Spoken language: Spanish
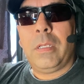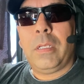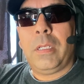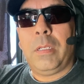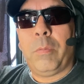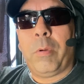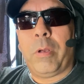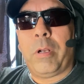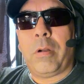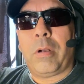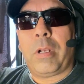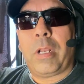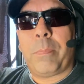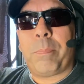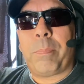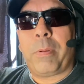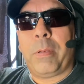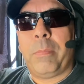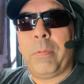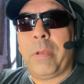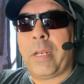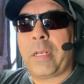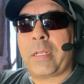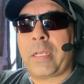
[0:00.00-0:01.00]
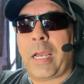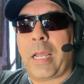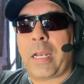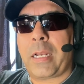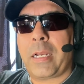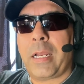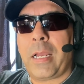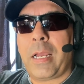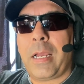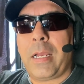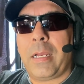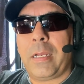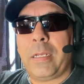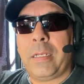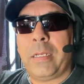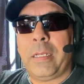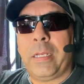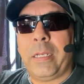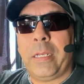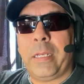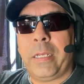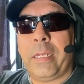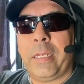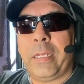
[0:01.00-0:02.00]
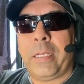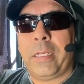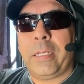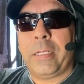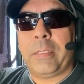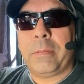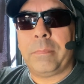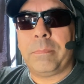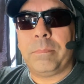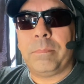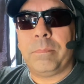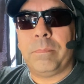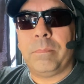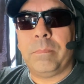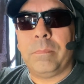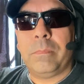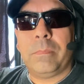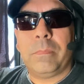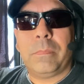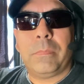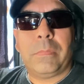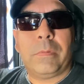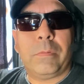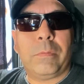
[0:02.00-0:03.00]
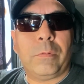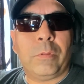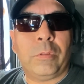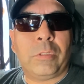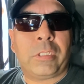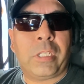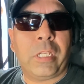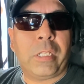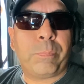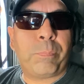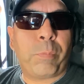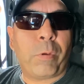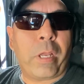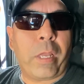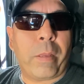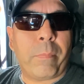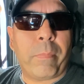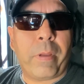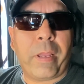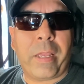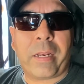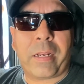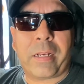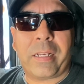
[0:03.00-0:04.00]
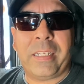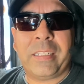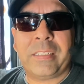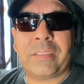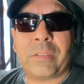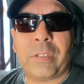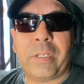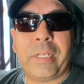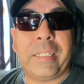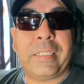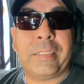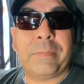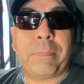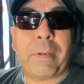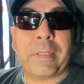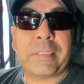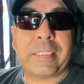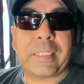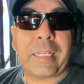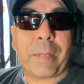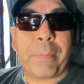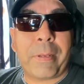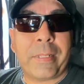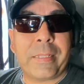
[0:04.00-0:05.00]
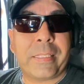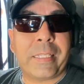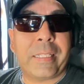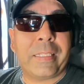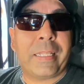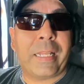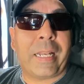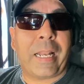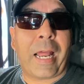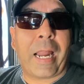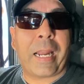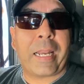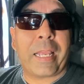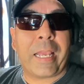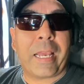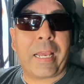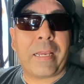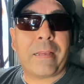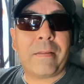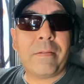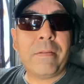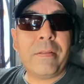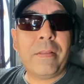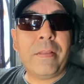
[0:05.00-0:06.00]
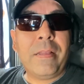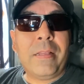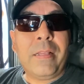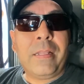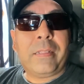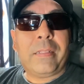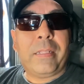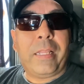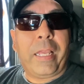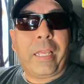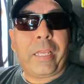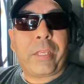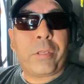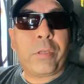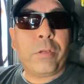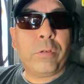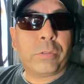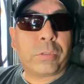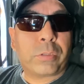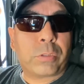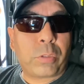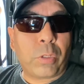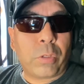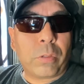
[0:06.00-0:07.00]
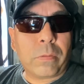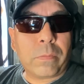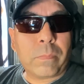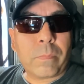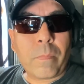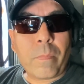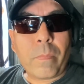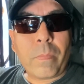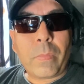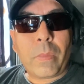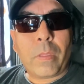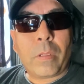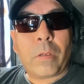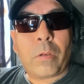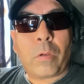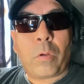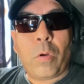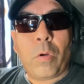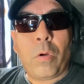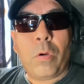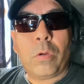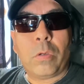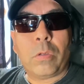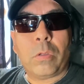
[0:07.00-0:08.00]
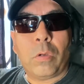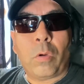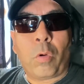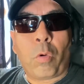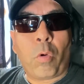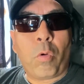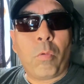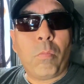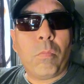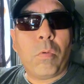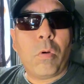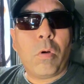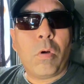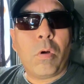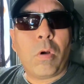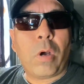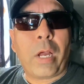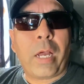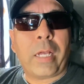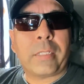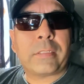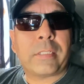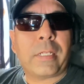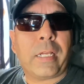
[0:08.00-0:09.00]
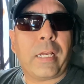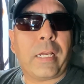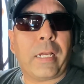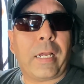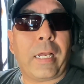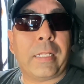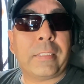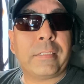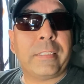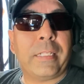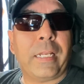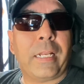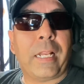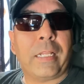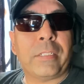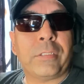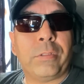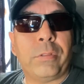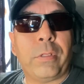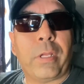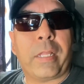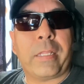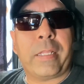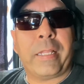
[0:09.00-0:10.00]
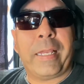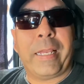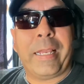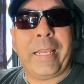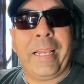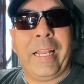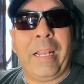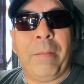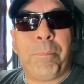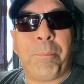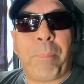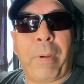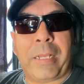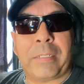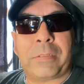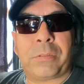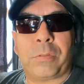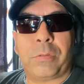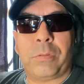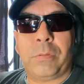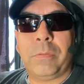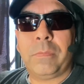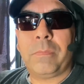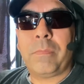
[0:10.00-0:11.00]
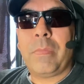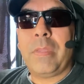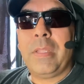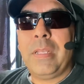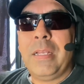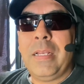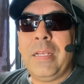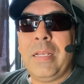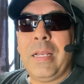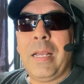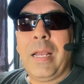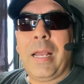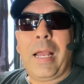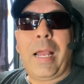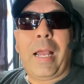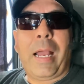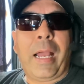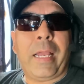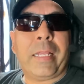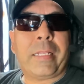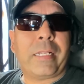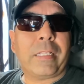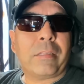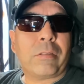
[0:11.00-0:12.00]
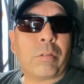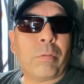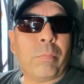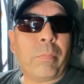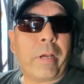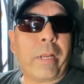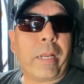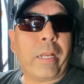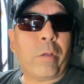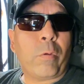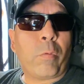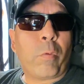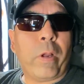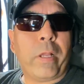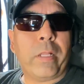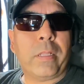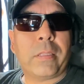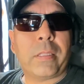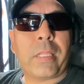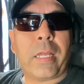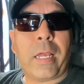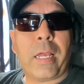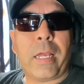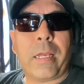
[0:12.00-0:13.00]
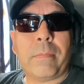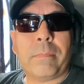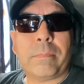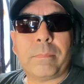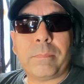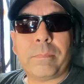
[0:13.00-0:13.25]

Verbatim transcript: Y bueno, la primera carga, eh, ustedes pueden ver, es, es, básicamente del área de Houston con rumbo hacia, hacia la ciudad de El Paso. Hay que tomar en cuenta